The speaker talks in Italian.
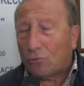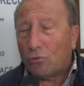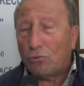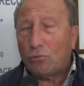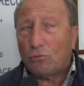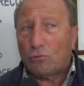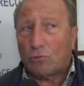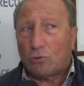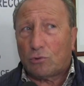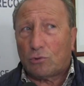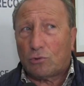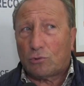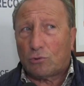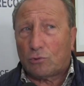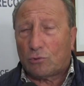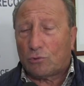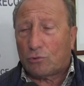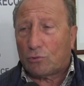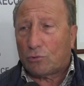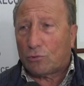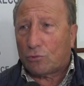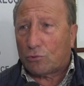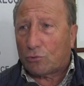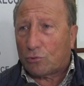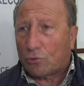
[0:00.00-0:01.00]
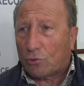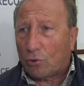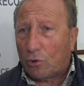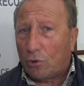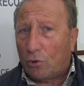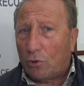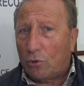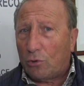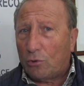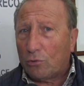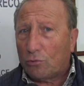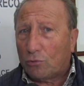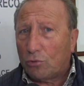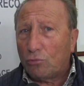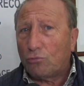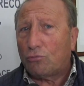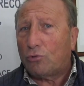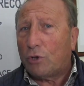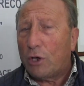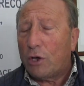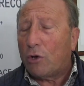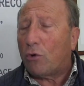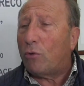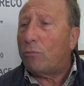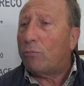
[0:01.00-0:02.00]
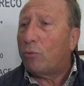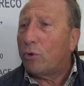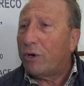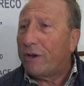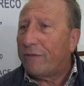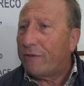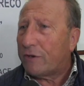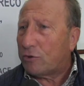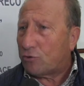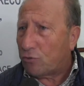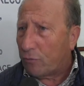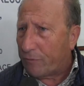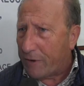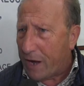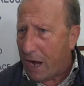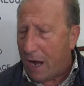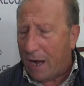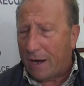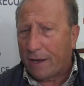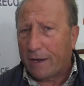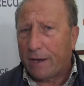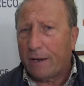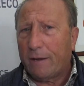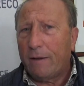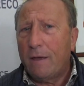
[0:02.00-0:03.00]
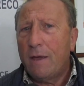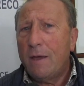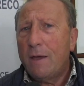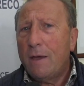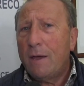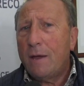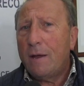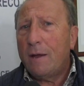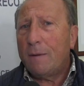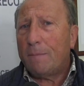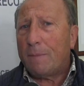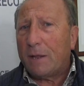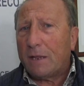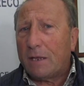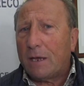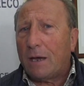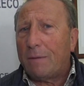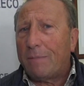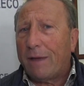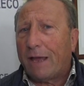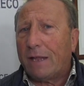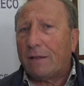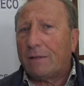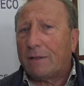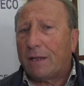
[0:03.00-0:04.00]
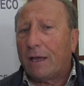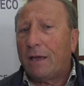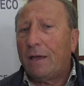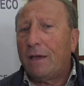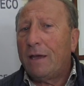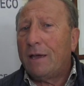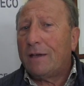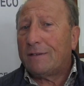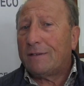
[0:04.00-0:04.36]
tutti tutto, tutti i comuni vesuviani. Praticamente